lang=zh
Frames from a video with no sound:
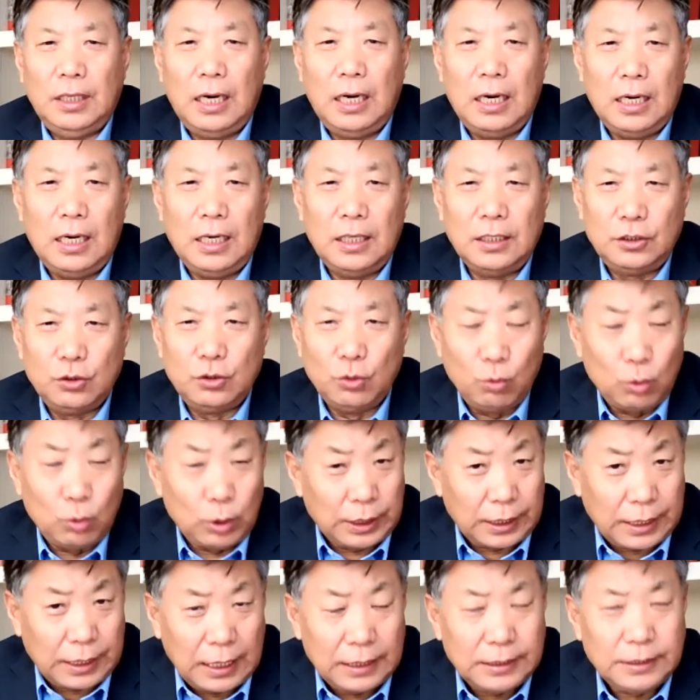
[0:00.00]
啊，中国
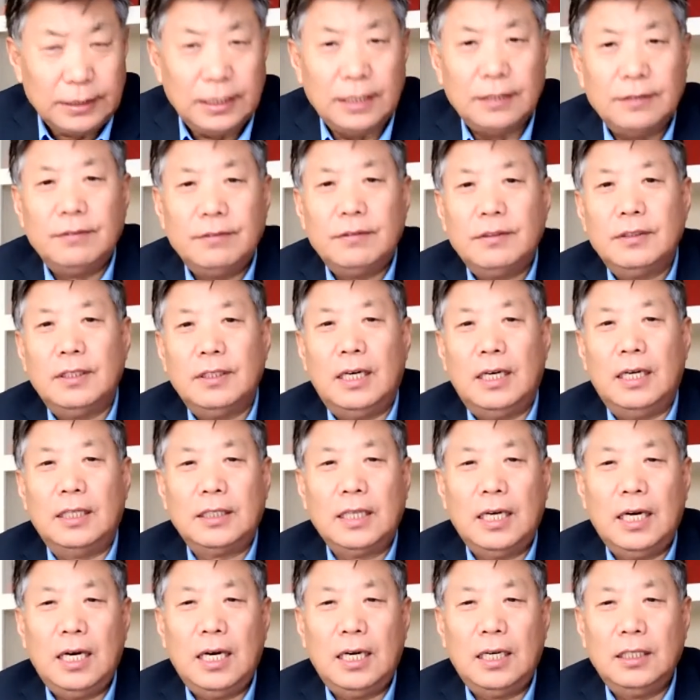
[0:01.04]
的看见，那
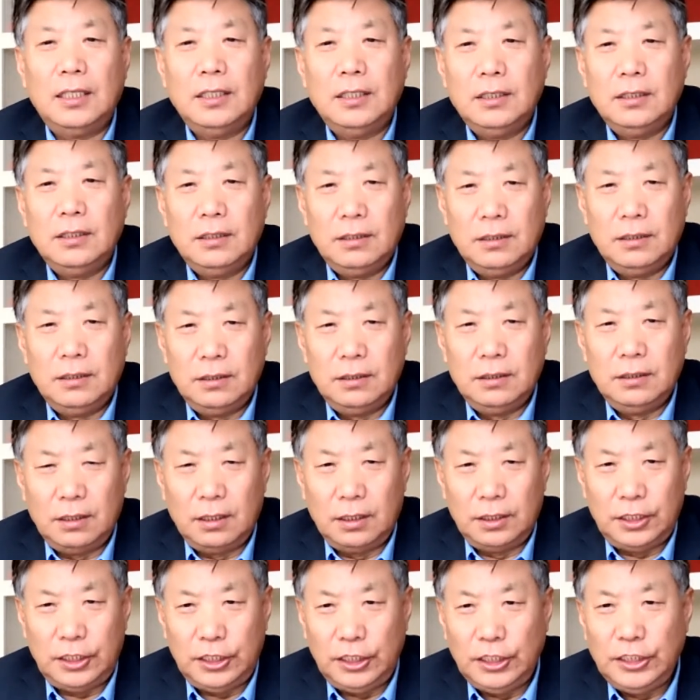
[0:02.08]
他呃
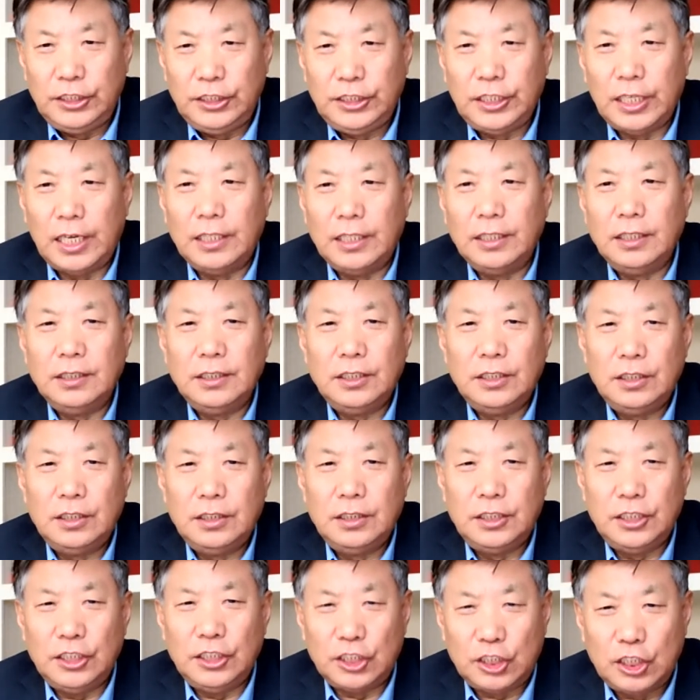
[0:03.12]
提前
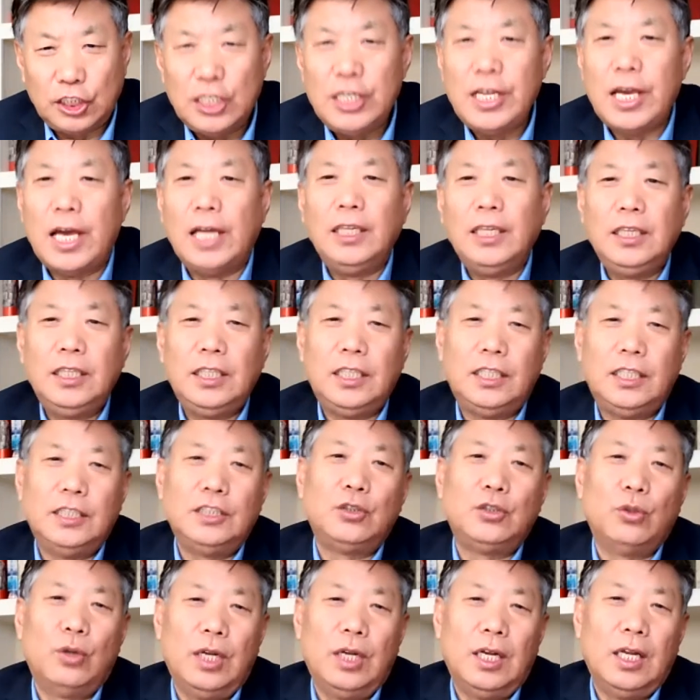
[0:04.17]
几十年提
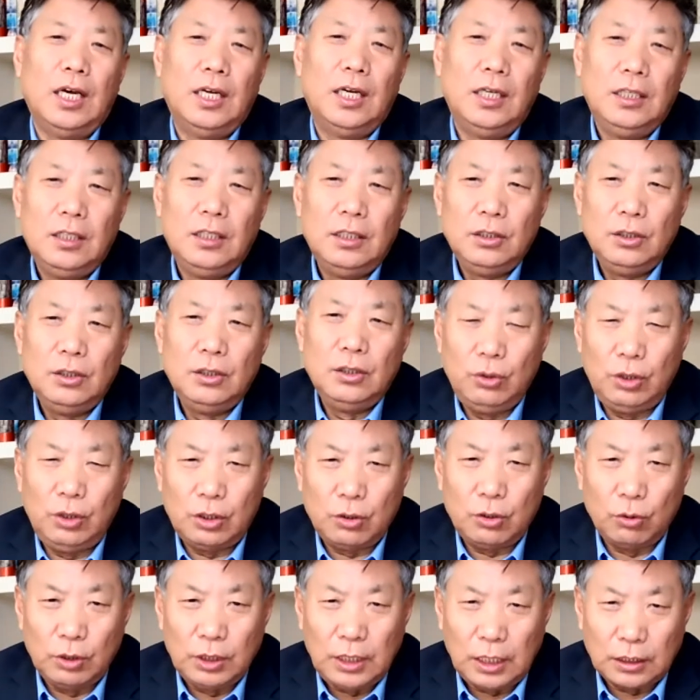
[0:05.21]
出来了对
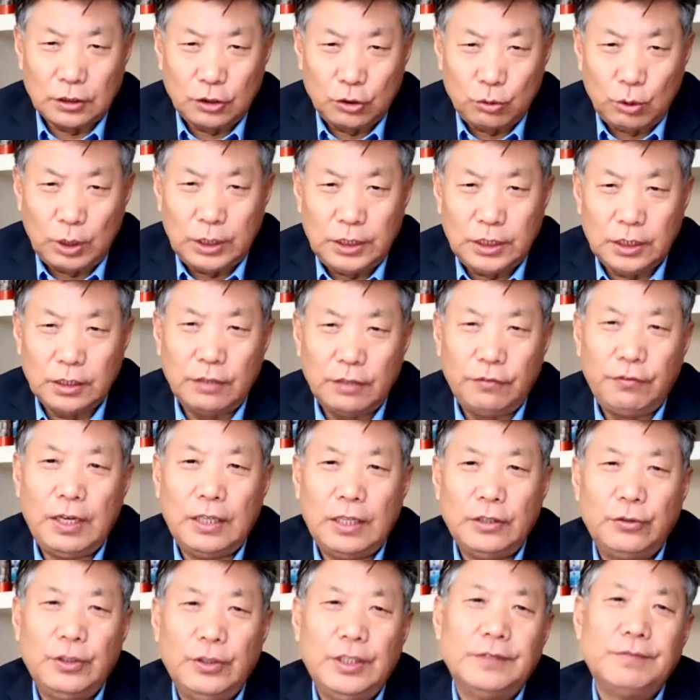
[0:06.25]
共产党专制的反
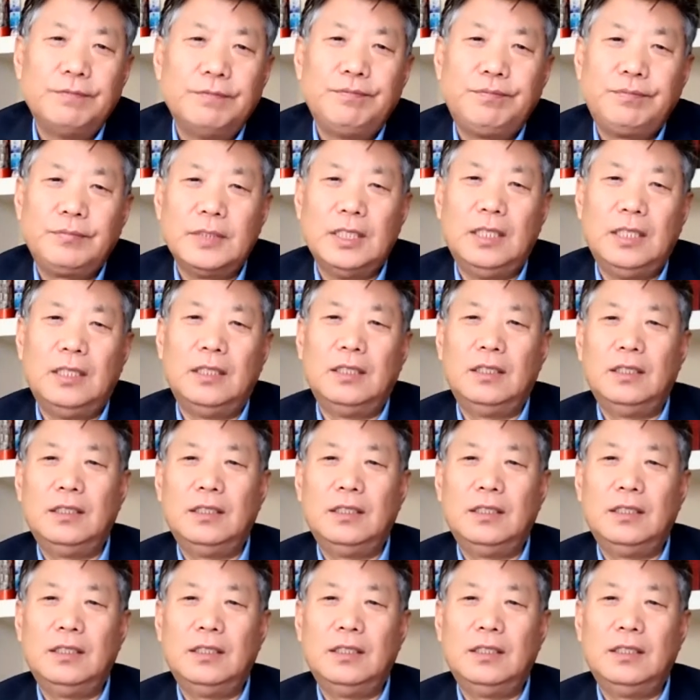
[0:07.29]
对啊